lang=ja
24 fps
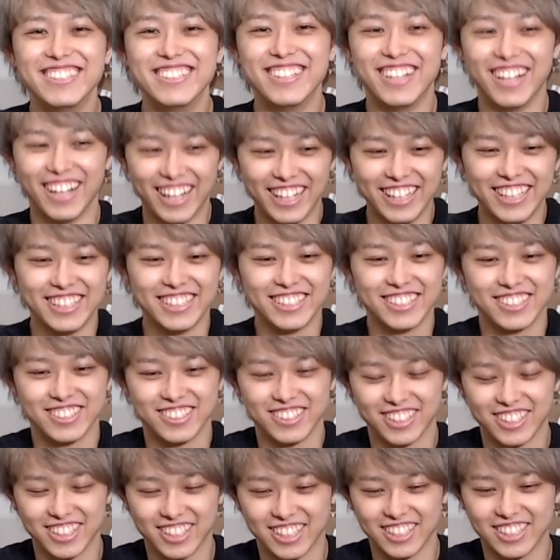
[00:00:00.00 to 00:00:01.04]
はい、そん
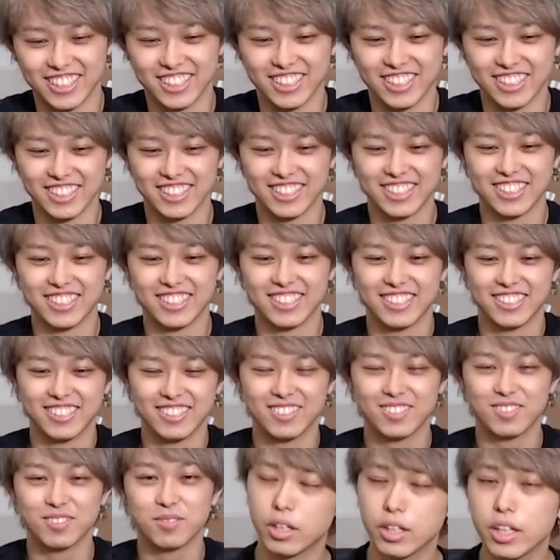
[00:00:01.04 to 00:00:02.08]
な感じです。
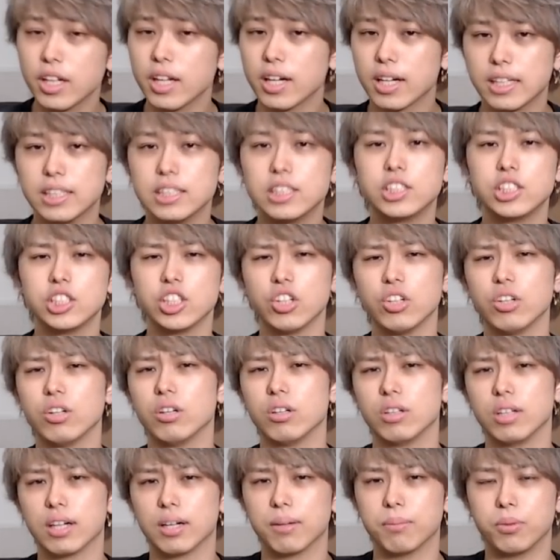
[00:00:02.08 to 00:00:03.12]
でなんか一
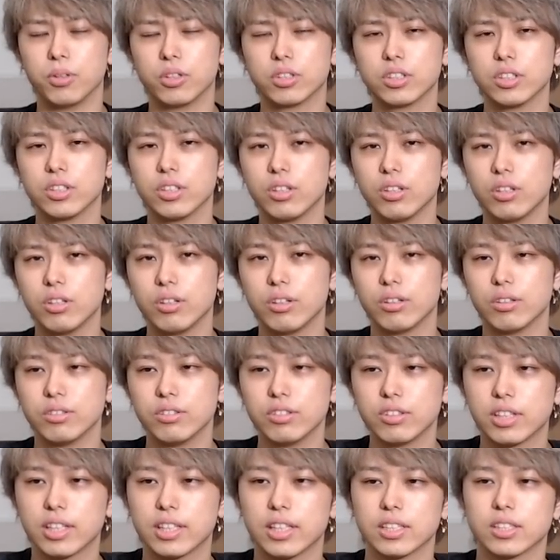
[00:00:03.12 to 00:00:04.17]
応なんか僕の
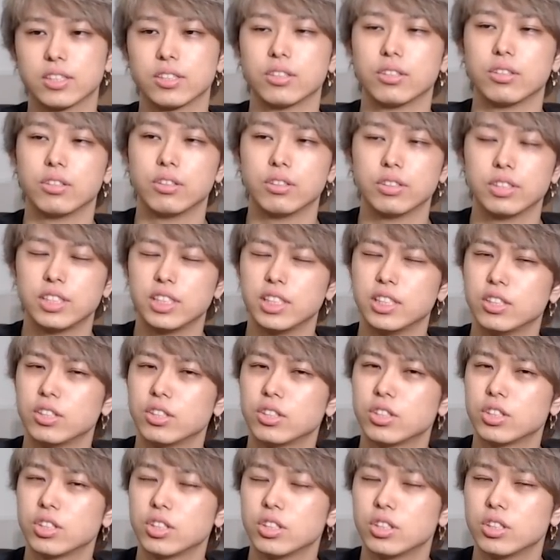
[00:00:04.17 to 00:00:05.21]
受けたその施
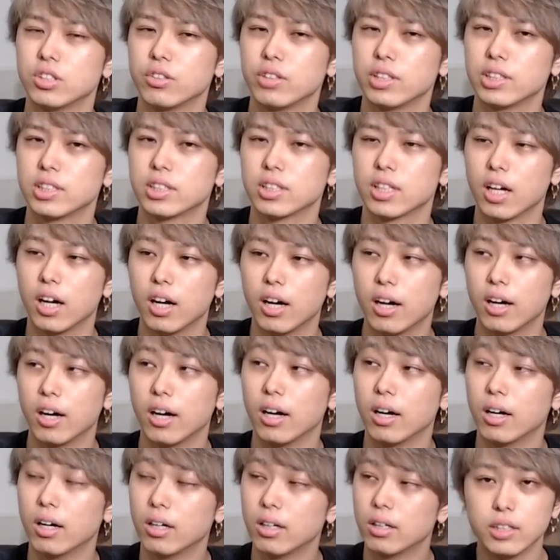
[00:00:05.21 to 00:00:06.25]
術のやつ
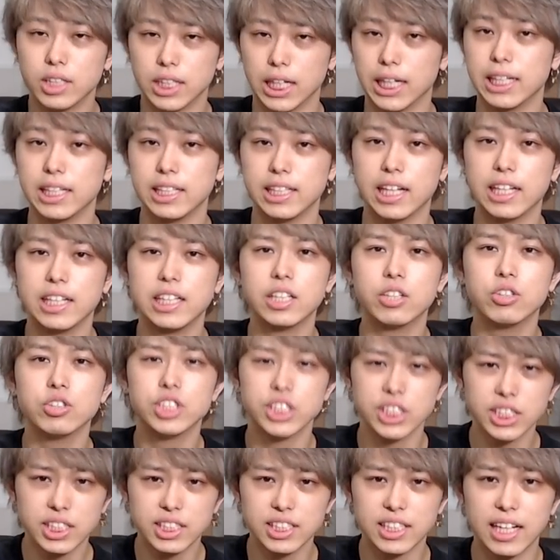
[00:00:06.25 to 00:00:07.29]
がや り, やり直
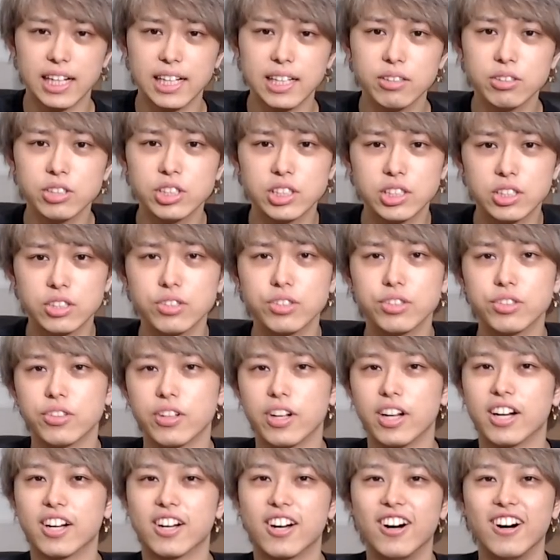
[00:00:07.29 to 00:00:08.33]
しやり直しって言うとな
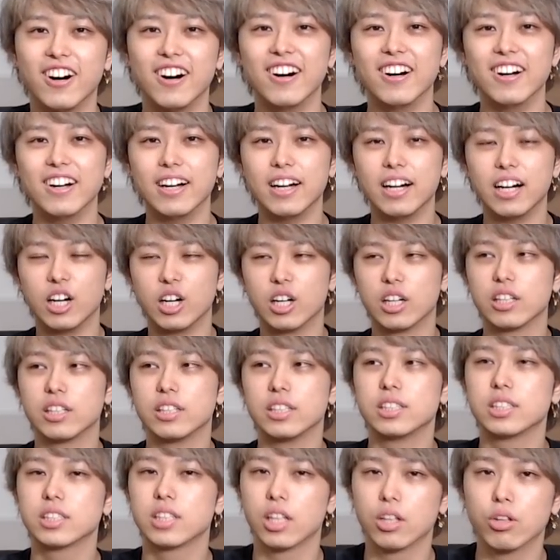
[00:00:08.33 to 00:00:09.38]
んかあれで
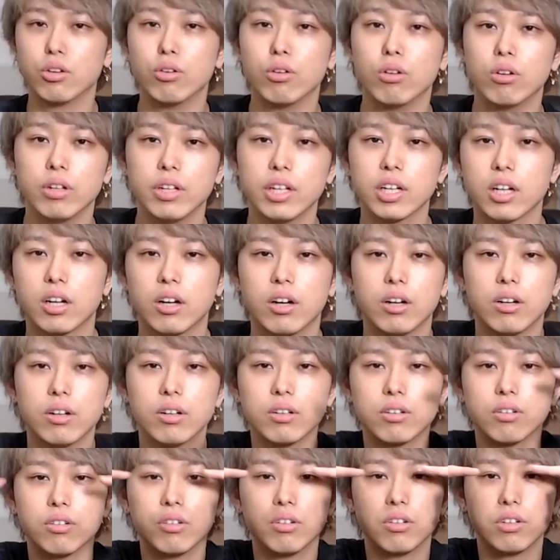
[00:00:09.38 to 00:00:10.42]
すけど、なんか
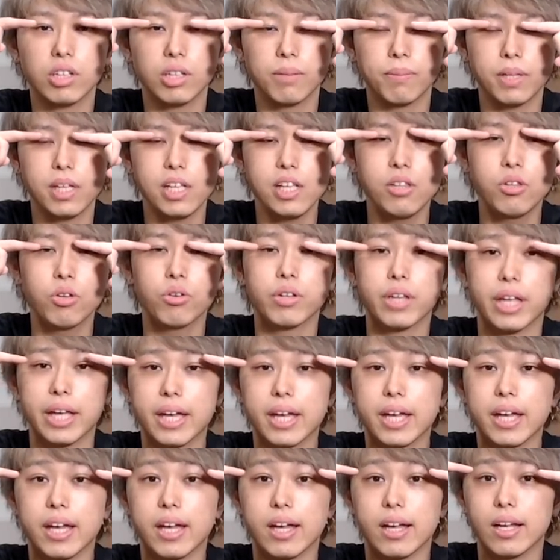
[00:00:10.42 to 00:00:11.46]
このやっぱ糸
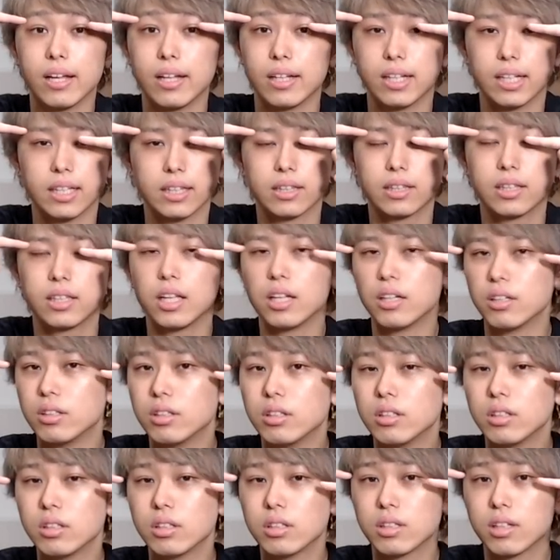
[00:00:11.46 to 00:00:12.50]
でやって
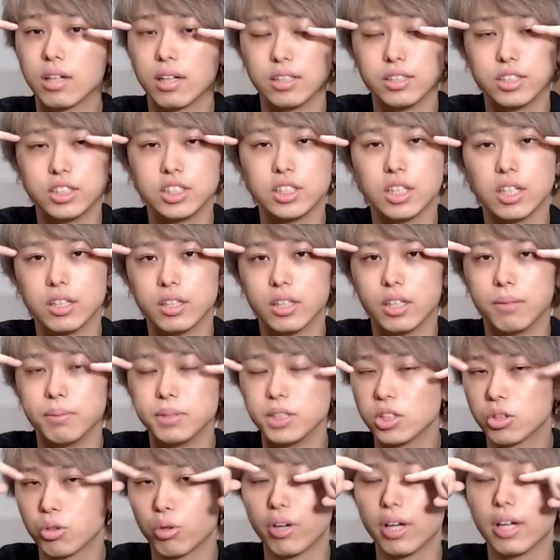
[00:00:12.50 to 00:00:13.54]
る感じなんで、別
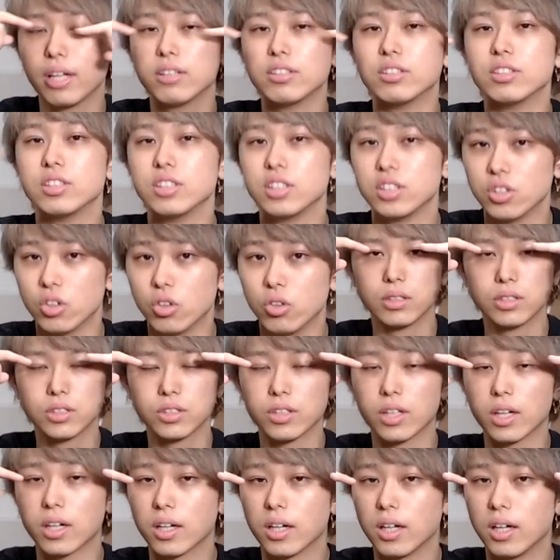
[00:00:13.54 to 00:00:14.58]
に取れるんですよ。そう
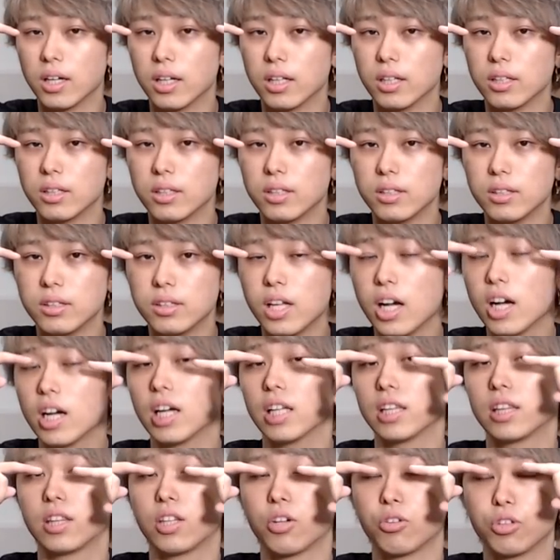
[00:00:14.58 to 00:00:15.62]
だからな
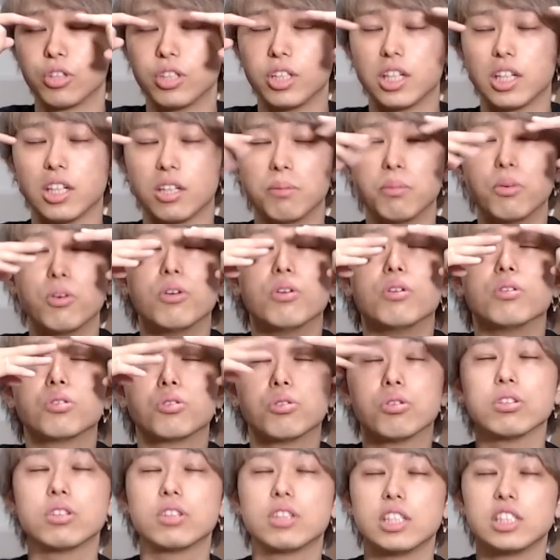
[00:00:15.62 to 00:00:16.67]
かったことにできる、もう
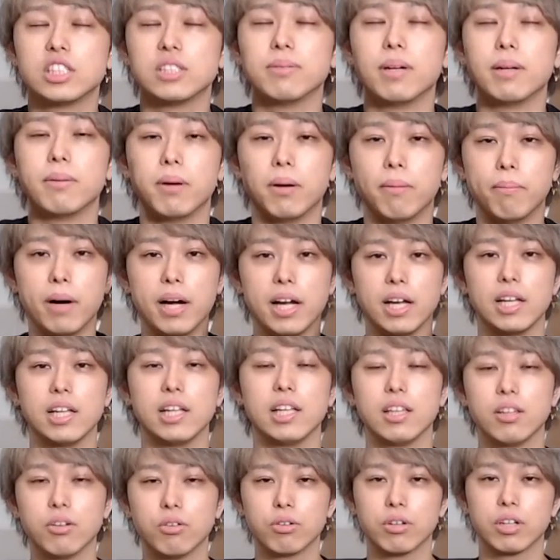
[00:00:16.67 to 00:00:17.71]
取ってしまえば
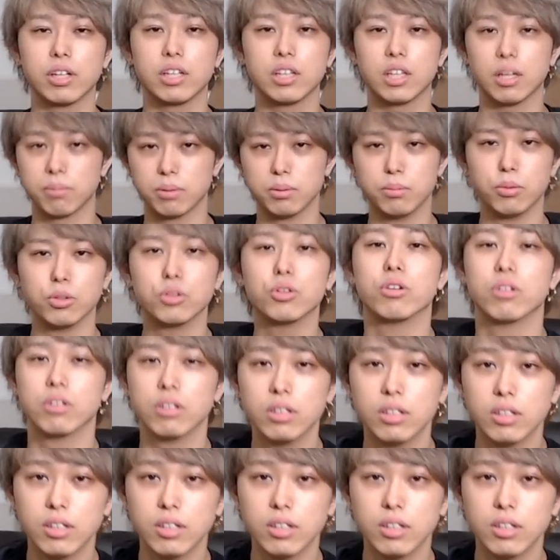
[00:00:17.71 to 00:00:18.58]
前の俺に多分戻る